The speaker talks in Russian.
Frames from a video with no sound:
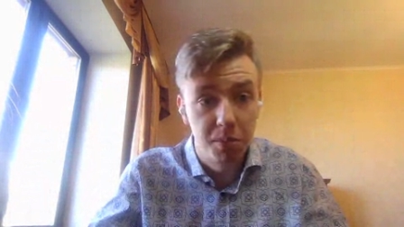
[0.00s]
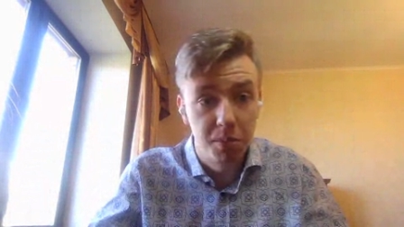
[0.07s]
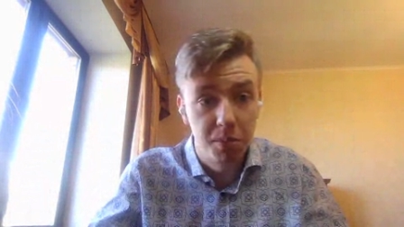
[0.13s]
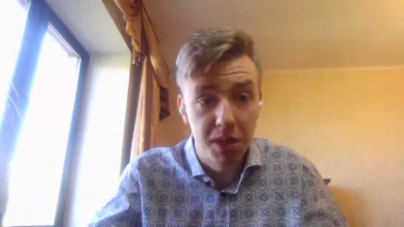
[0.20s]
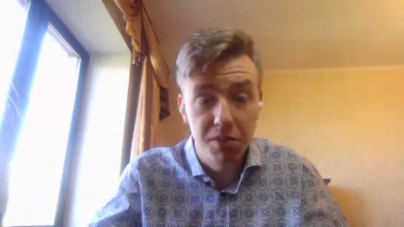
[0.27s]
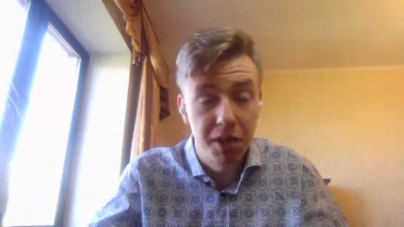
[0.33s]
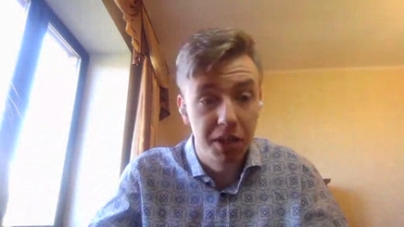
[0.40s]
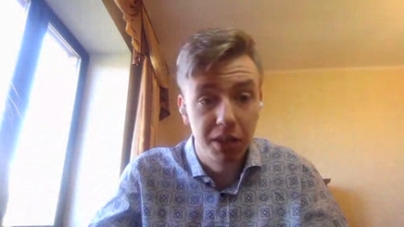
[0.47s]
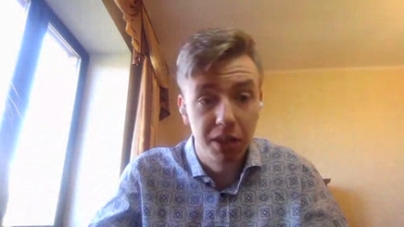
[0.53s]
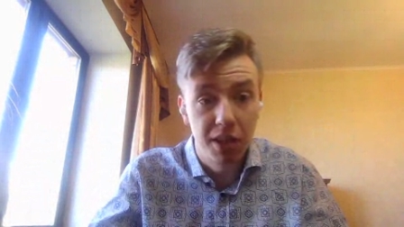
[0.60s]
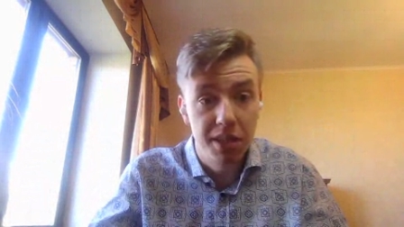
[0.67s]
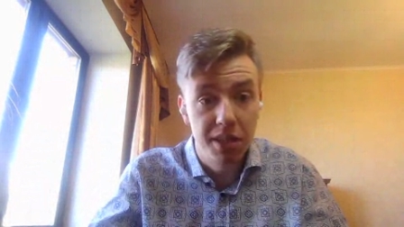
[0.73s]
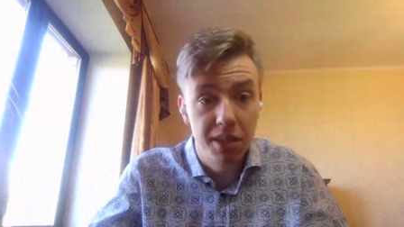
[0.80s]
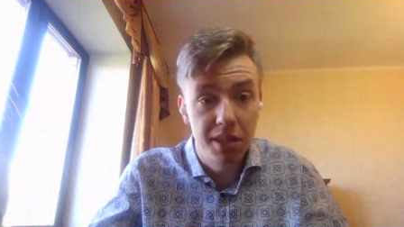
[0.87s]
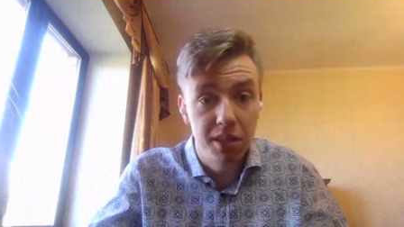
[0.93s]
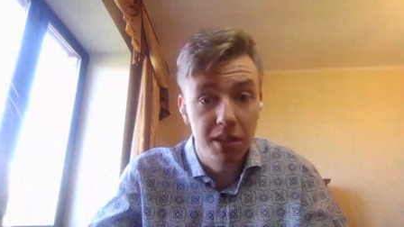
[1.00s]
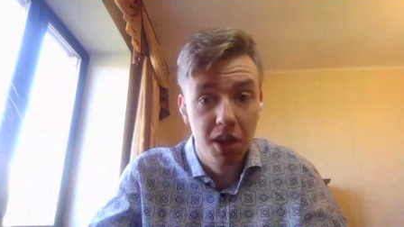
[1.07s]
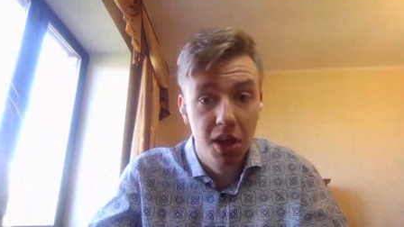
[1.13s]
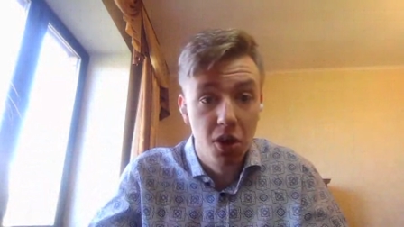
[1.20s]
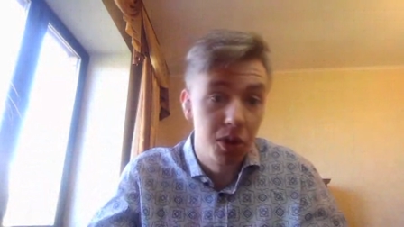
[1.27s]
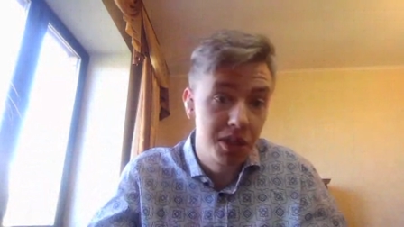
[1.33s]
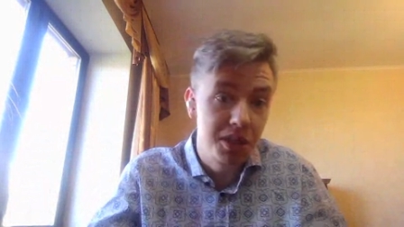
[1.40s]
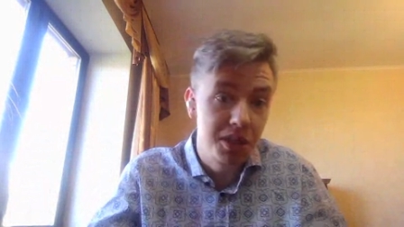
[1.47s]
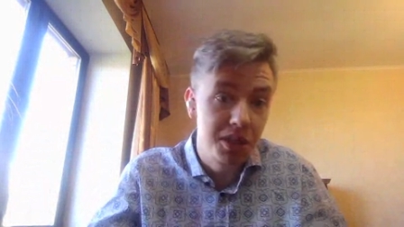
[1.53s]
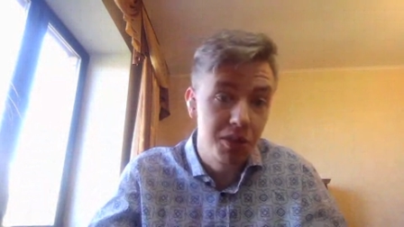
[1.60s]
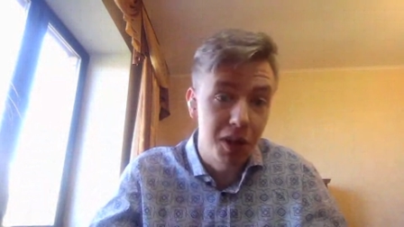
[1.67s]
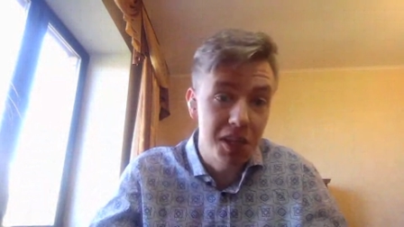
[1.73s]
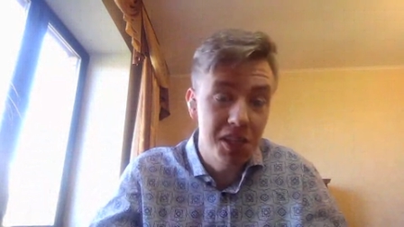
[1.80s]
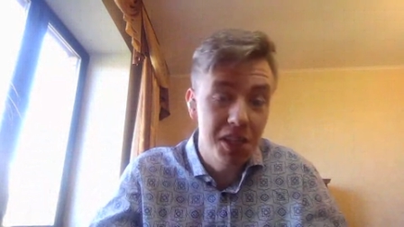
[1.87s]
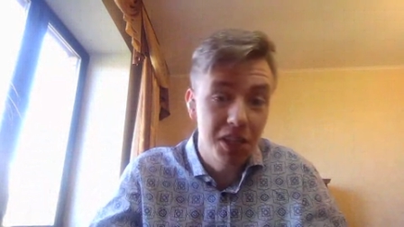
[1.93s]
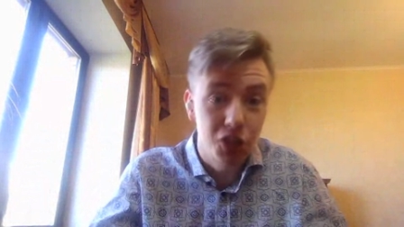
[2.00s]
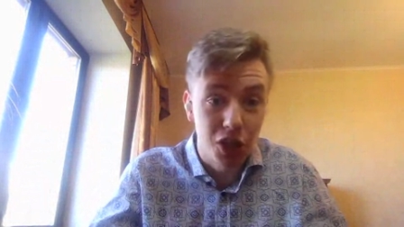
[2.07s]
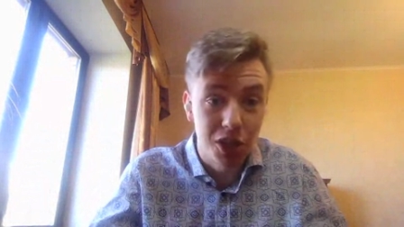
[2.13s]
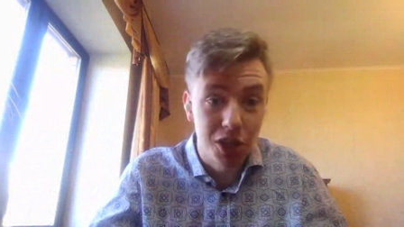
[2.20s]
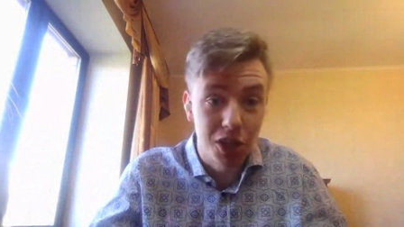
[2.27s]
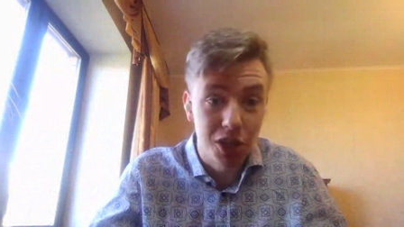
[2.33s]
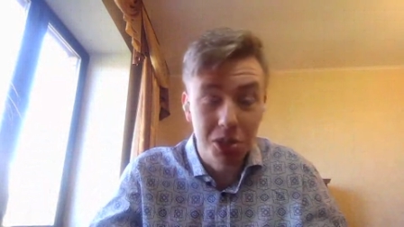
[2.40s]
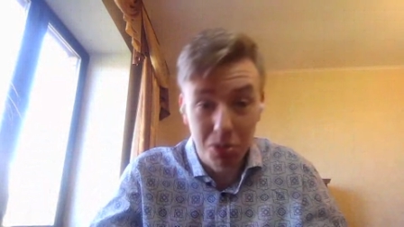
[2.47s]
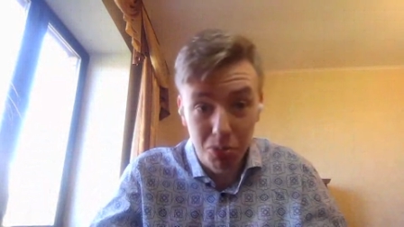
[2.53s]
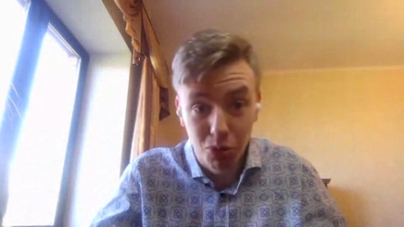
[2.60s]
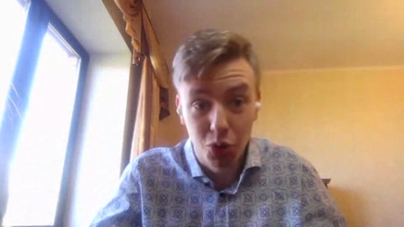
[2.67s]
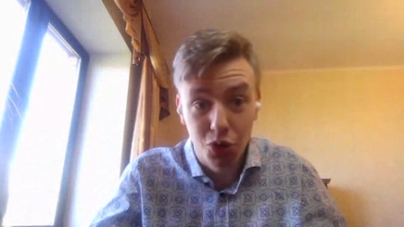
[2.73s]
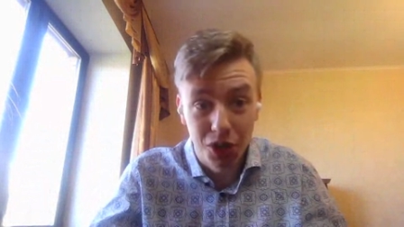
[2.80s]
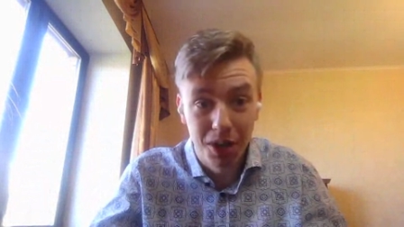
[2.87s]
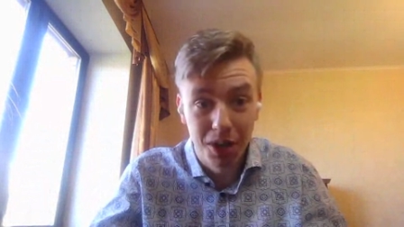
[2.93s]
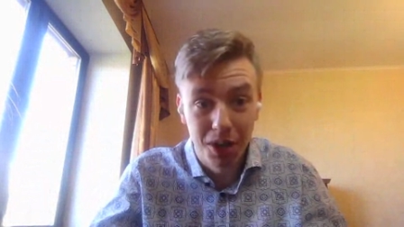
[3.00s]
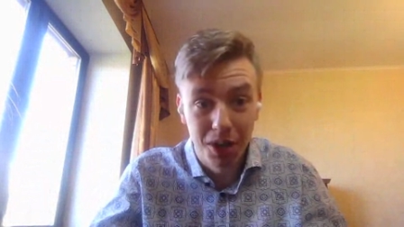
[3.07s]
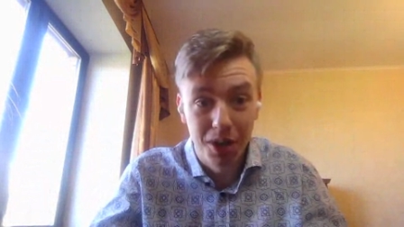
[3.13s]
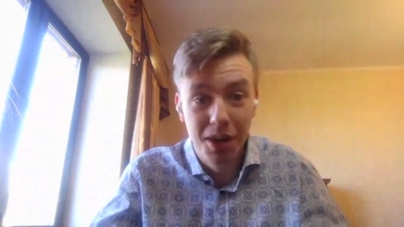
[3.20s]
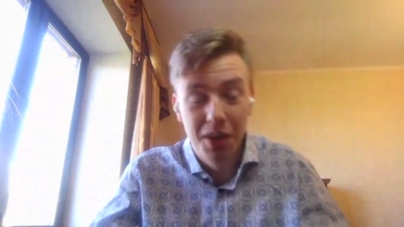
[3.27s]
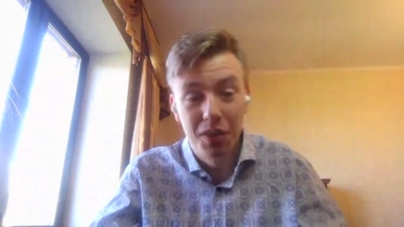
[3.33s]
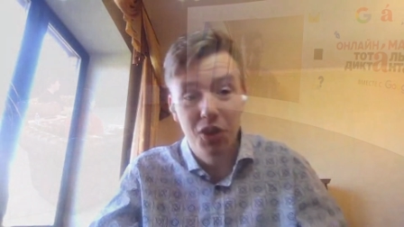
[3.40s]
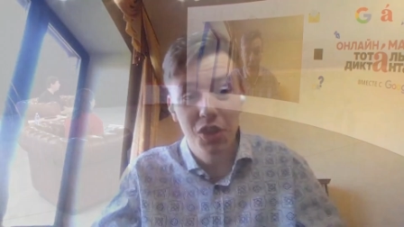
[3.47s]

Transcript: атмосферных, классных. У нас в России сейчас тоже